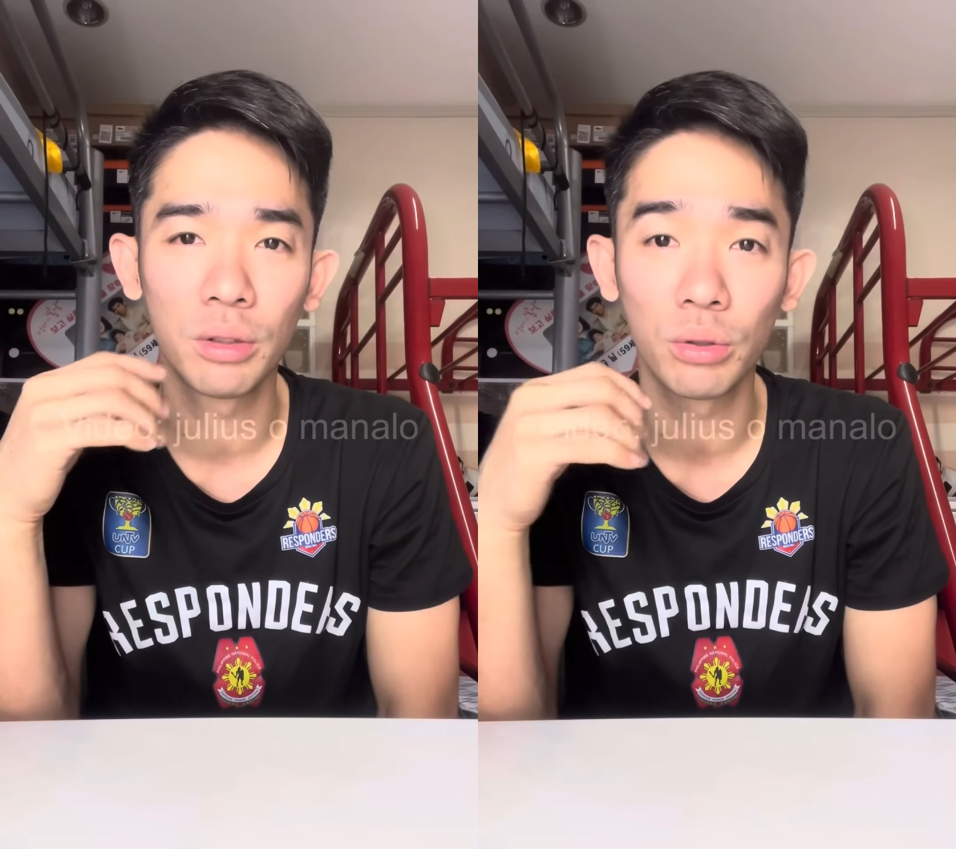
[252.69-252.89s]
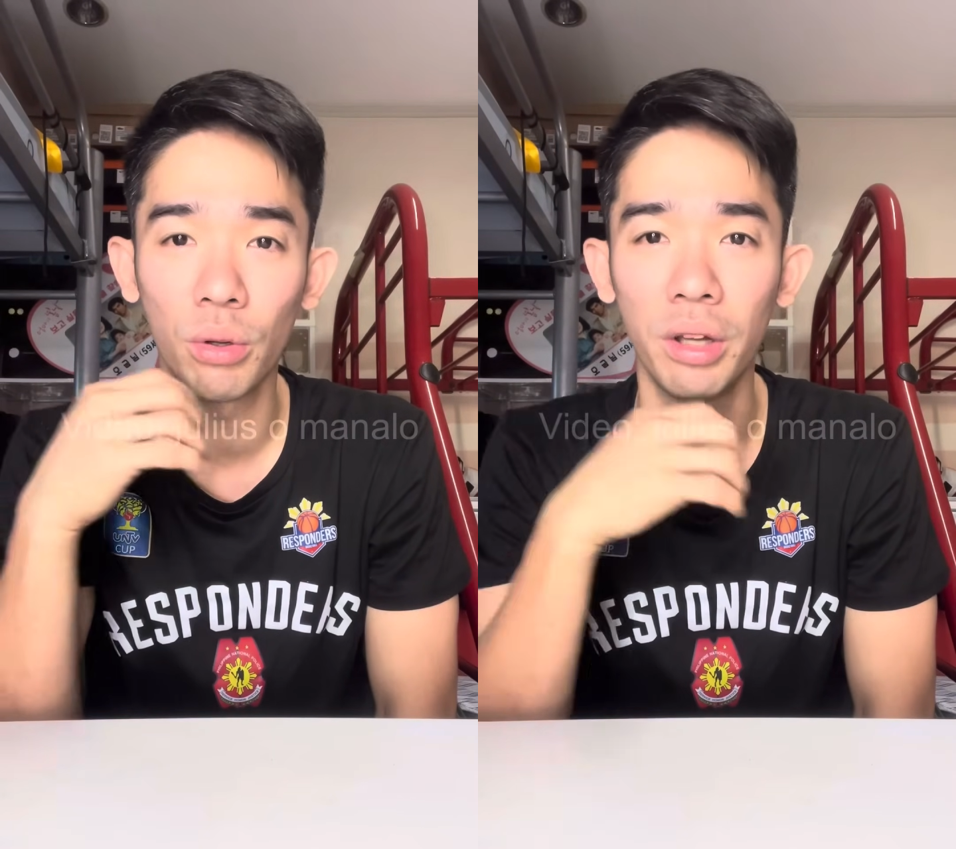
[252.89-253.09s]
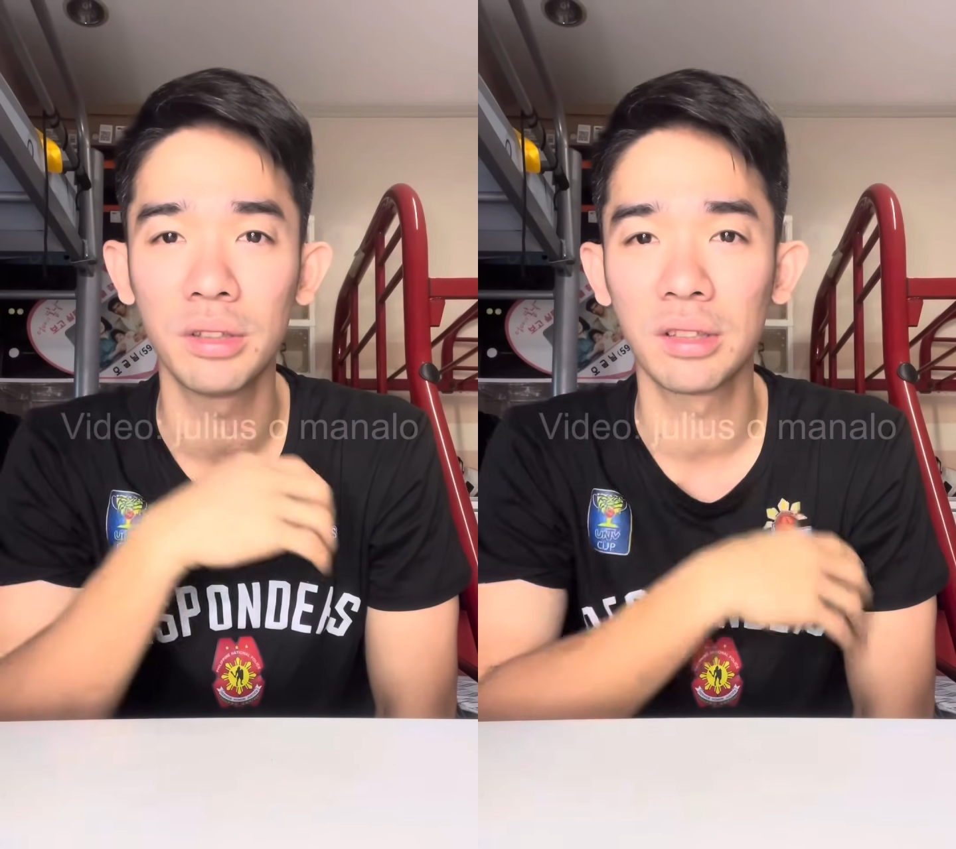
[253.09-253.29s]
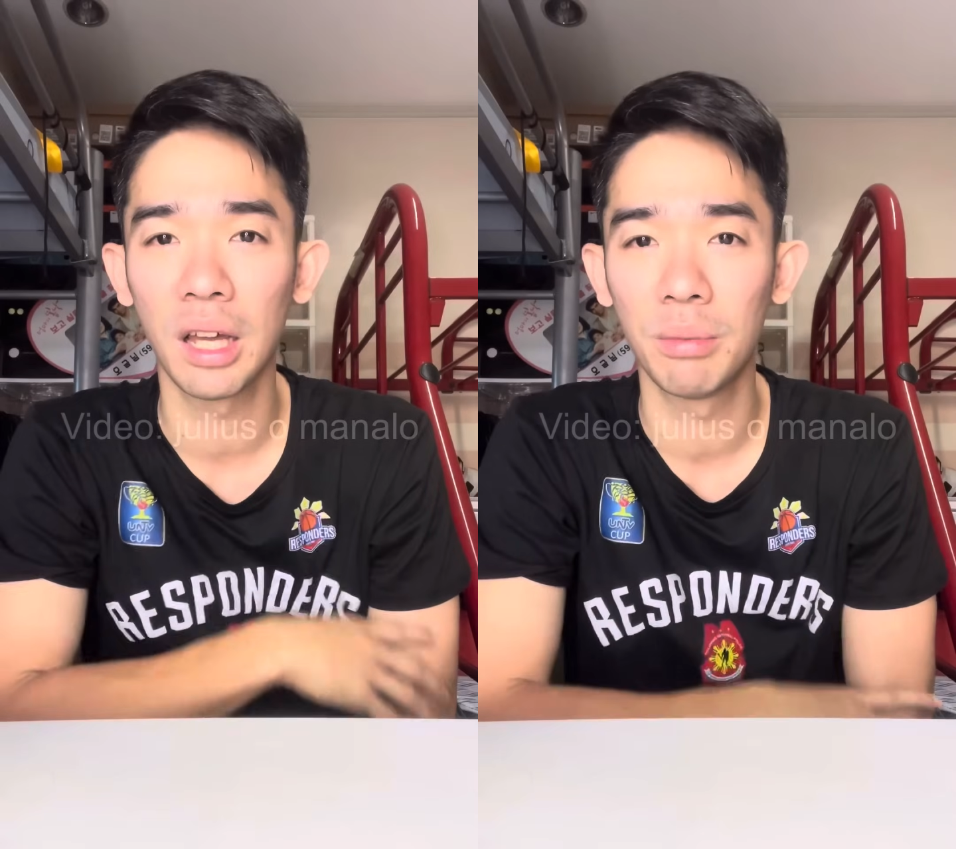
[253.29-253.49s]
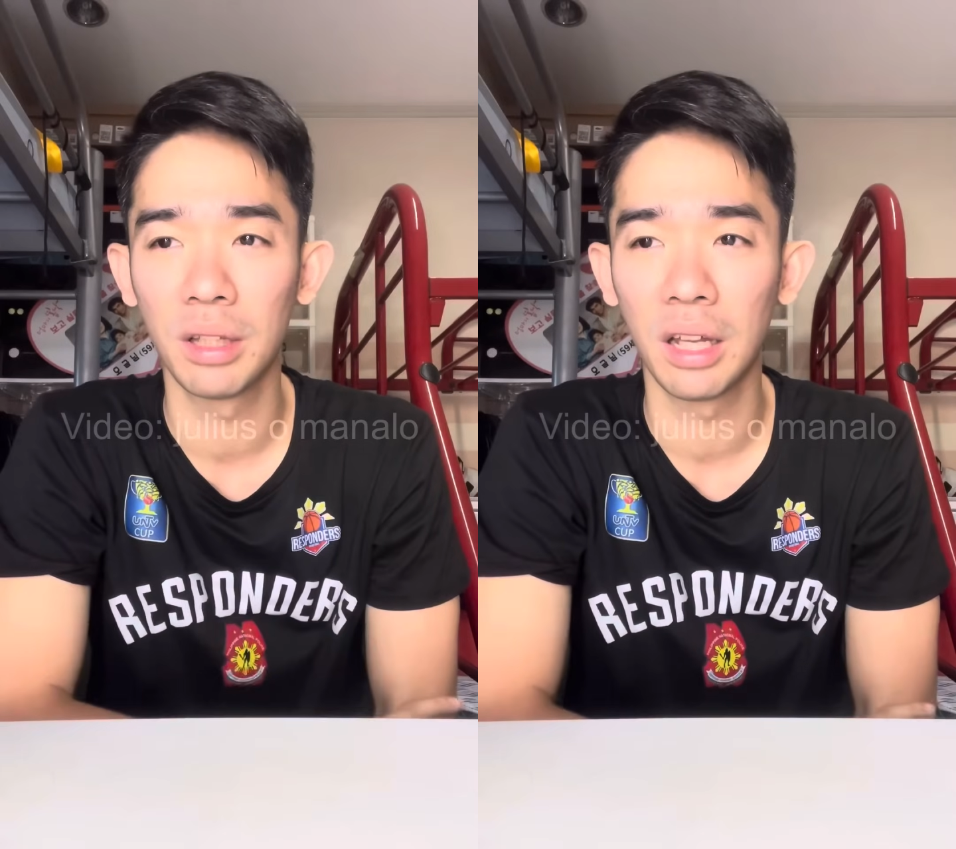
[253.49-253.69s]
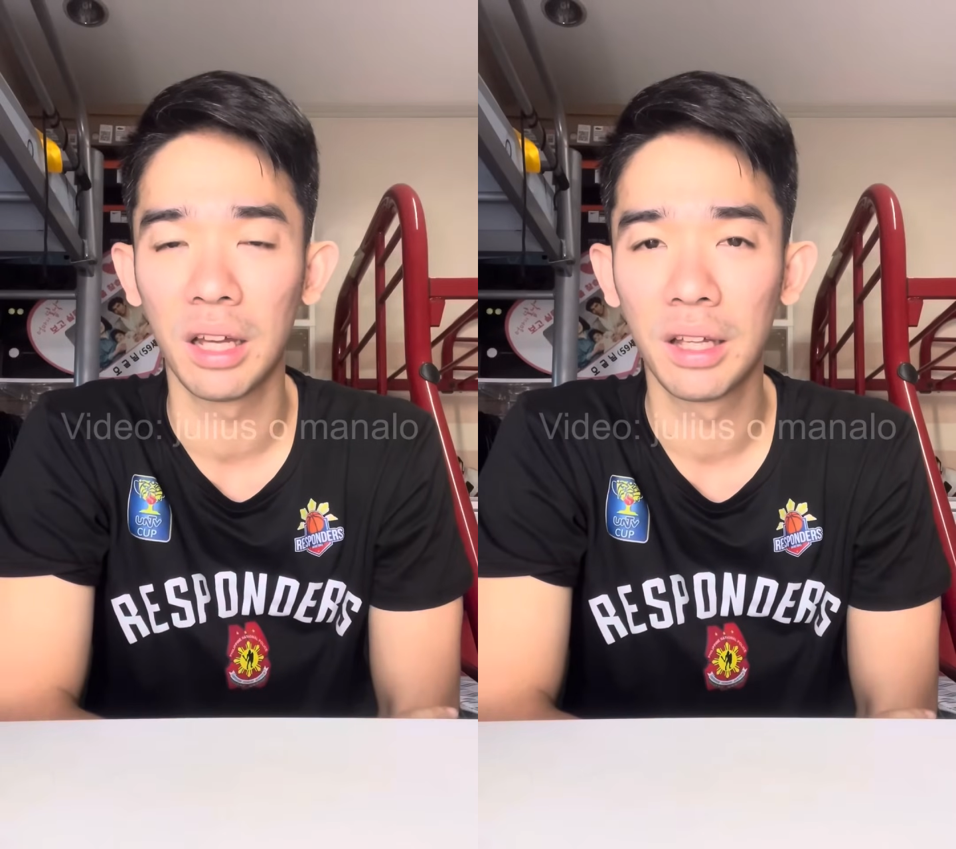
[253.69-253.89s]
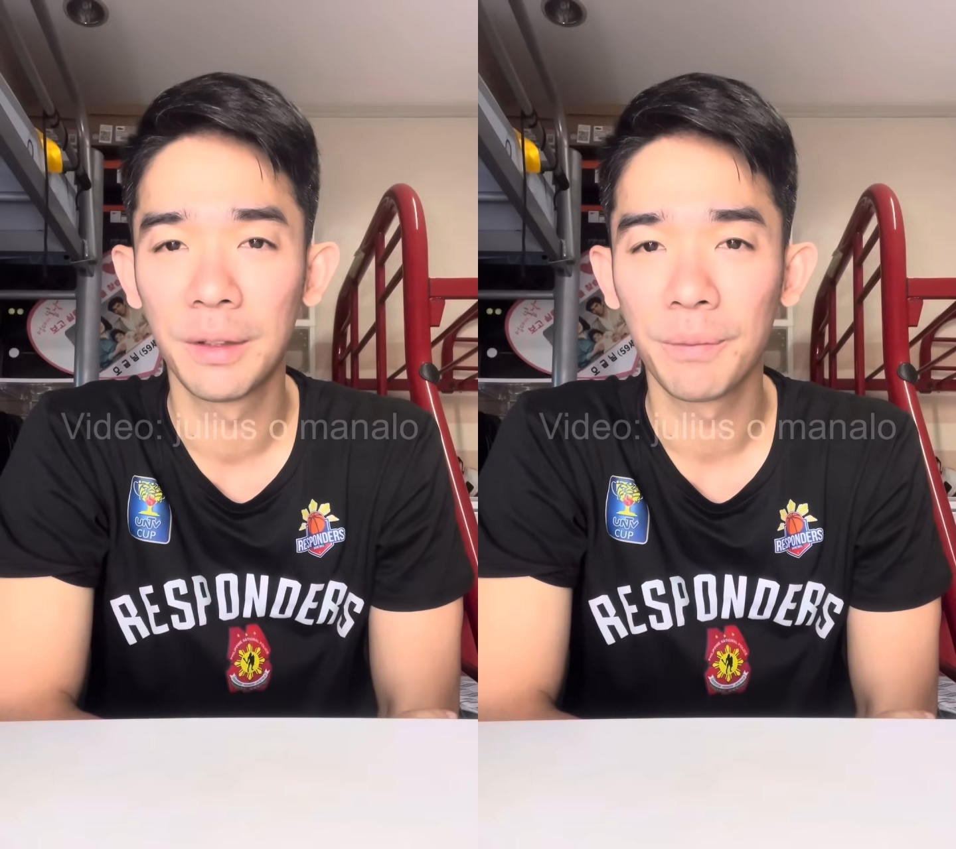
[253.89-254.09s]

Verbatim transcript: totoo ang sinasabi nila,